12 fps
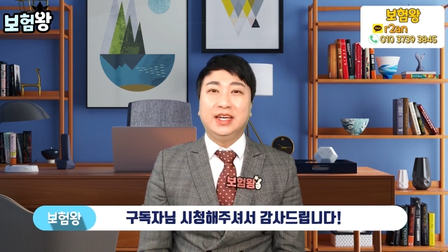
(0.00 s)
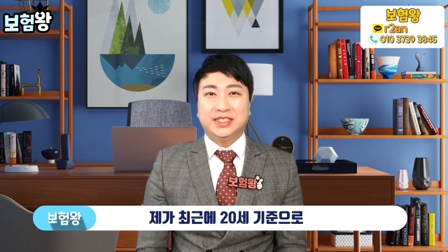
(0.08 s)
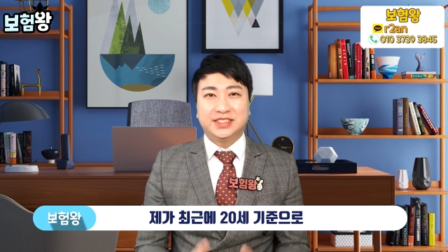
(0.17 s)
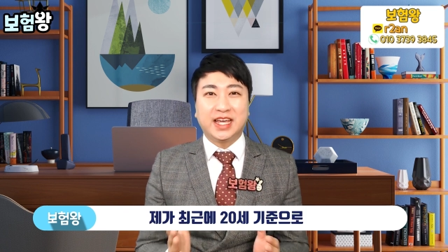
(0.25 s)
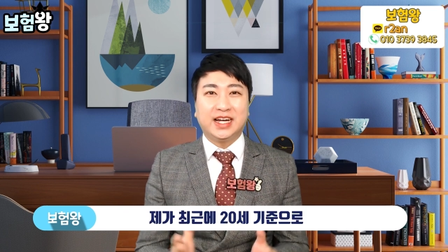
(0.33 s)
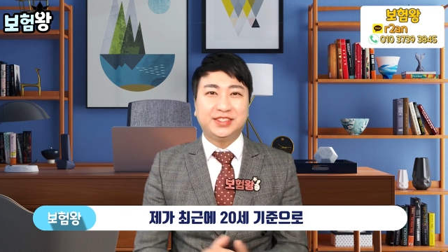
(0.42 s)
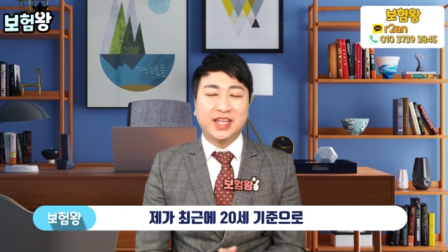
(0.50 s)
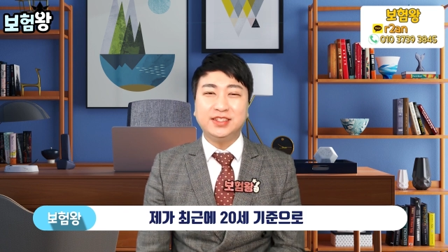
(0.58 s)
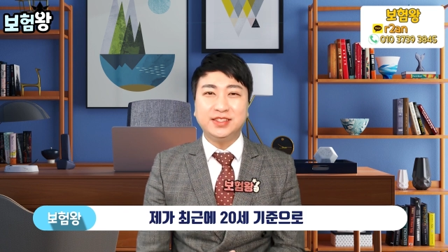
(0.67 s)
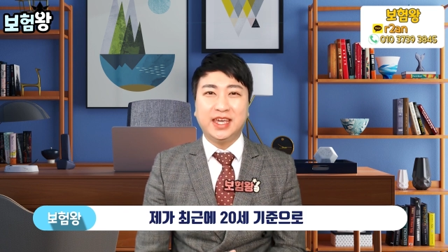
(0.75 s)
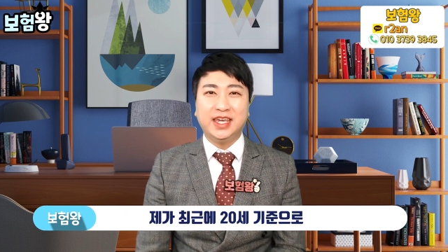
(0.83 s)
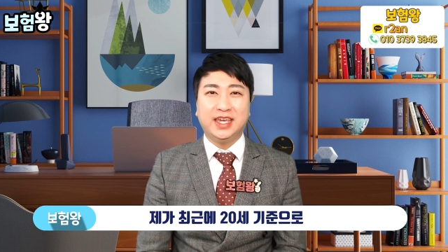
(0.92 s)
제가
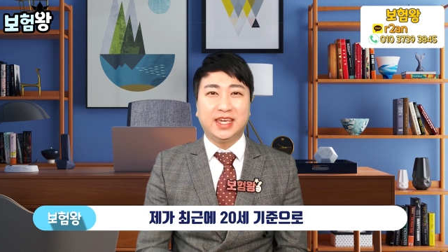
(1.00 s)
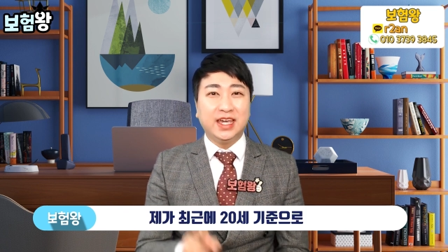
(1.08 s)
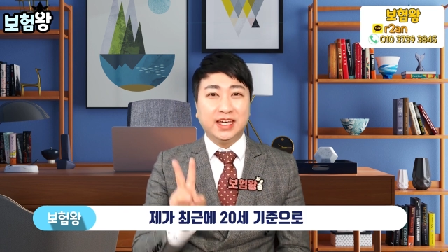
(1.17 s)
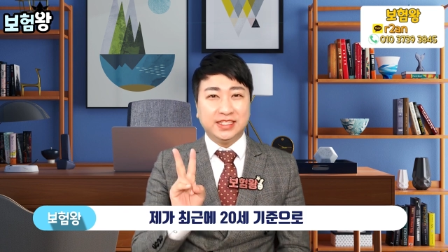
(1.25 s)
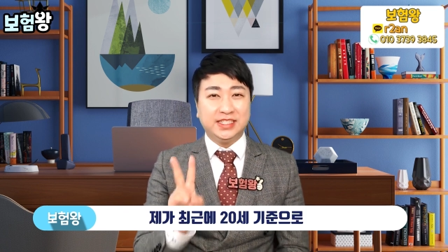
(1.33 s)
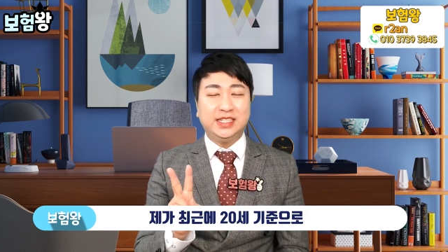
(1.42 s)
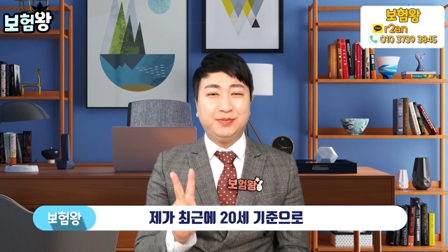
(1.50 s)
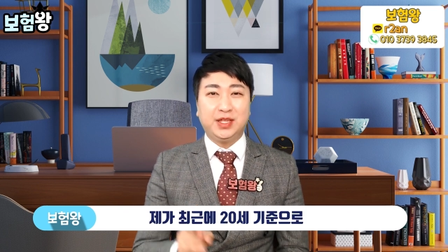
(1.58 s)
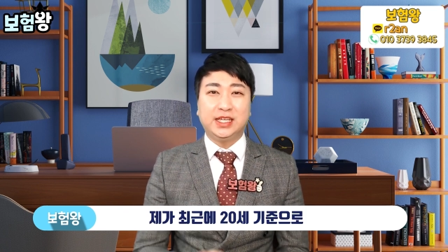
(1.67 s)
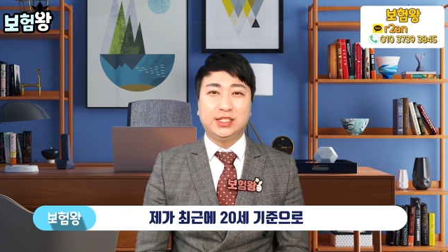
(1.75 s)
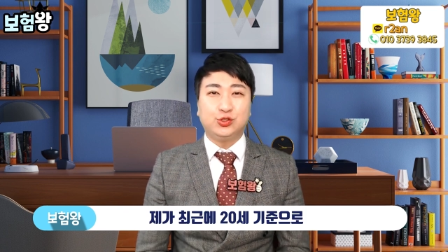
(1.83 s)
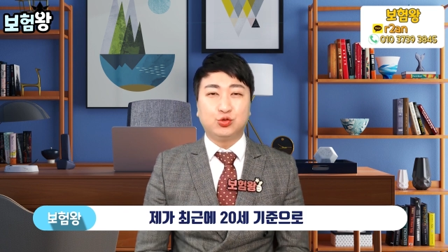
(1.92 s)
최근에
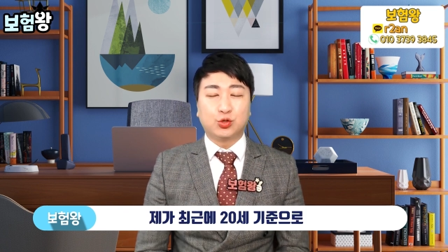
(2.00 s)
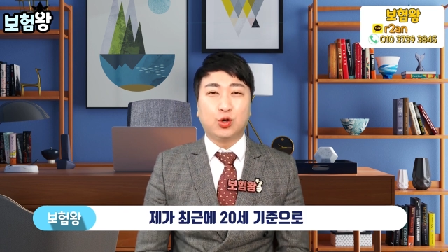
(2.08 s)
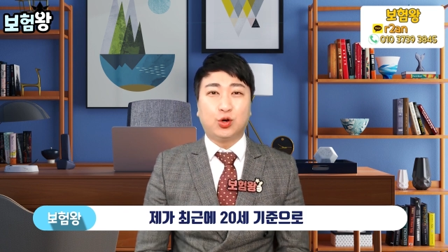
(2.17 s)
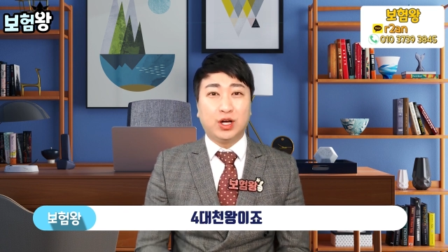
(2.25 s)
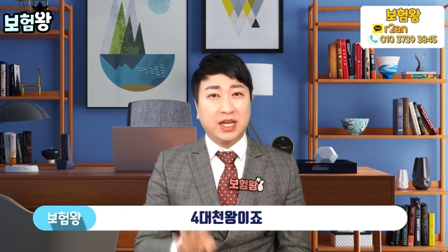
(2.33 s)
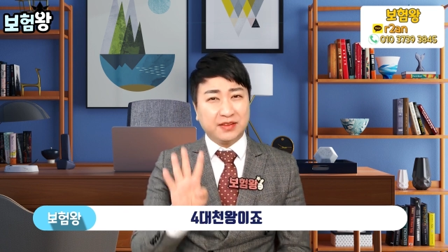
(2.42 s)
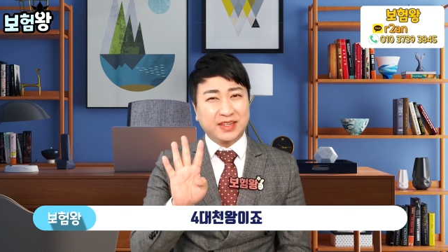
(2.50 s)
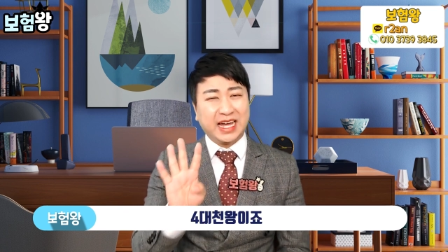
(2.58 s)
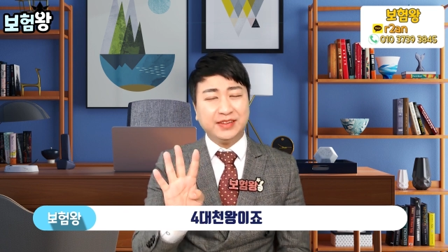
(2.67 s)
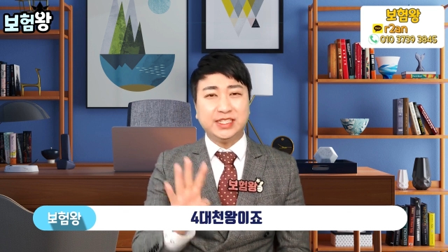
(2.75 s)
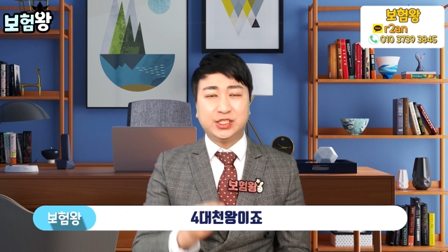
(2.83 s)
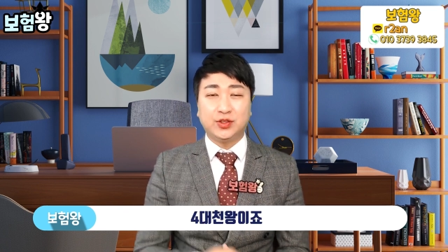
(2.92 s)
20세 기준으로
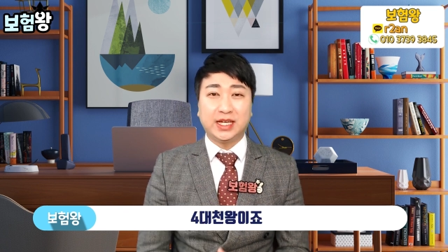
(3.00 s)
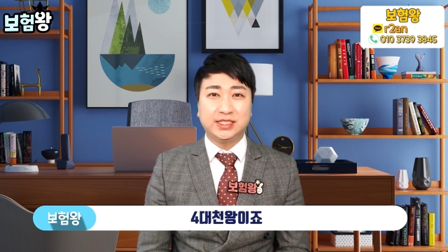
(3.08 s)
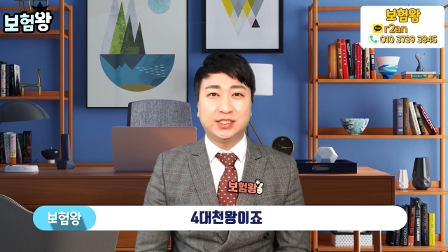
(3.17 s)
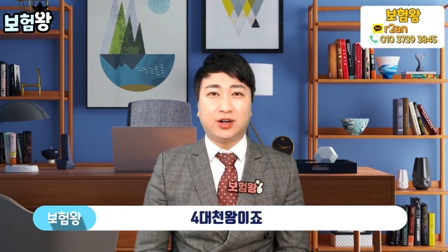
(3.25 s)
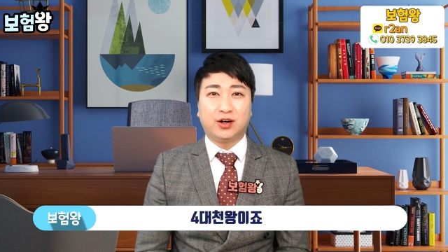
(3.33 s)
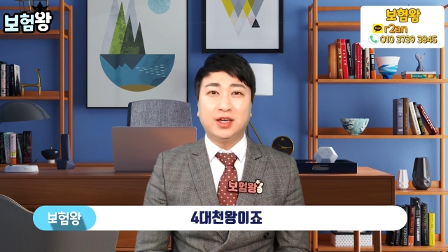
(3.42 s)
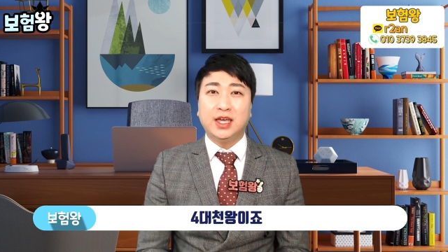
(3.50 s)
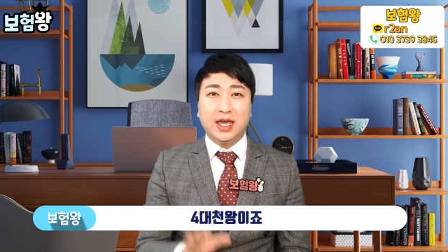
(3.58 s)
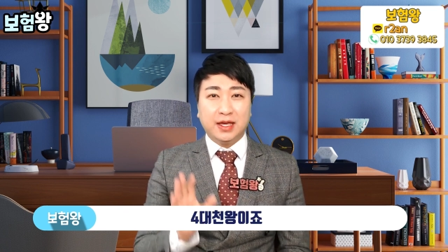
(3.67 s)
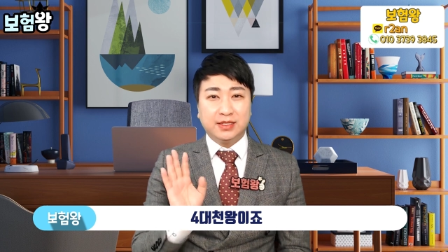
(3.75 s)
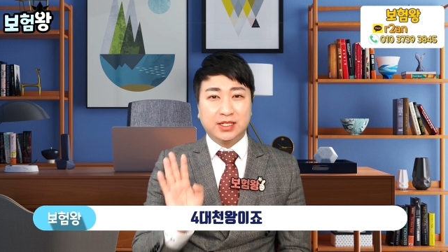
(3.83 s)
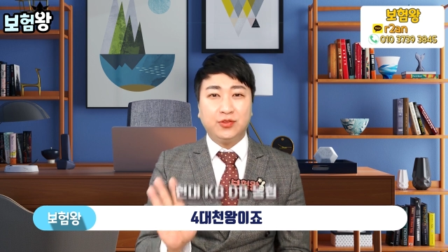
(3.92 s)
4대 천왕 이죠
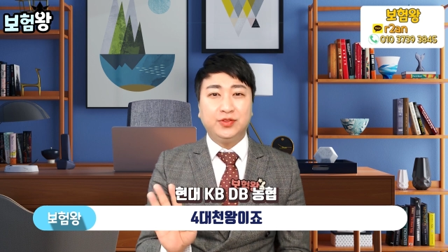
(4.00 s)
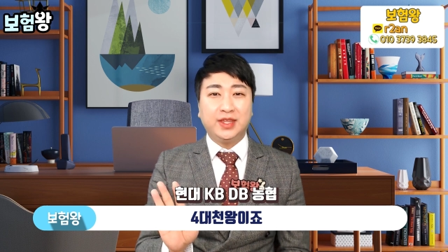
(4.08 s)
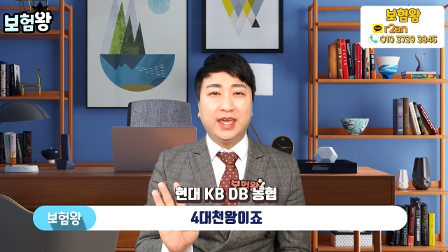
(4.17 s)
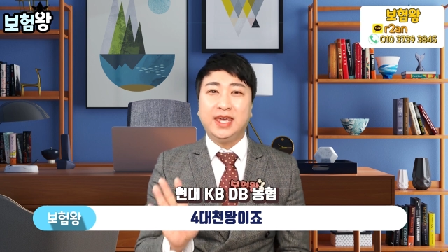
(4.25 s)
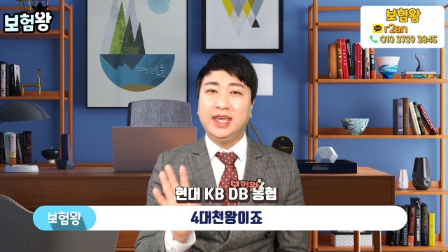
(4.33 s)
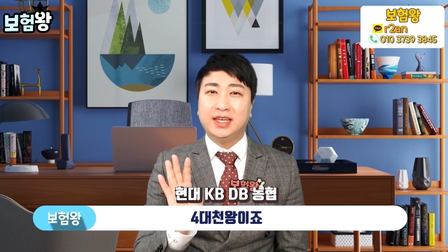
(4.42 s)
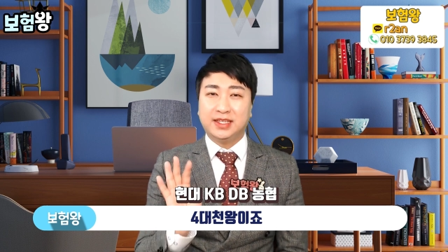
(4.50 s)
현대,